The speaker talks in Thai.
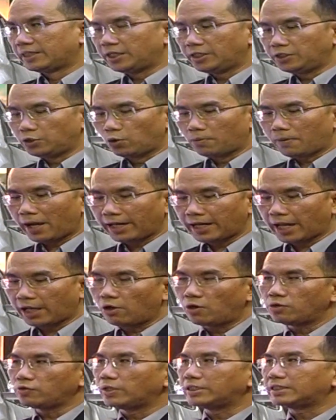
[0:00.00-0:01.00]
ที่อยู่ภายใน
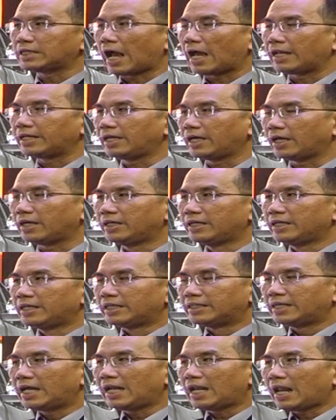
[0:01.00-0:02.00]
ห้องโดยสารเนี่ย
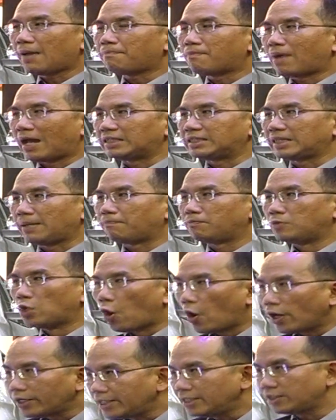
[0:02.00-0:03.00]
ได้รับบาดเจ็บ
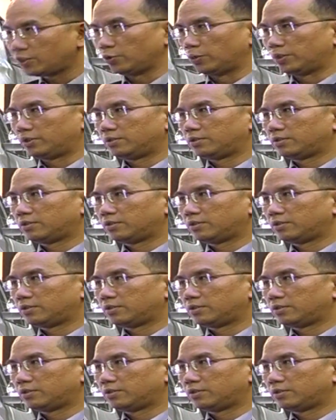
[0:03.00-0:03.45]
น้อยที่สุด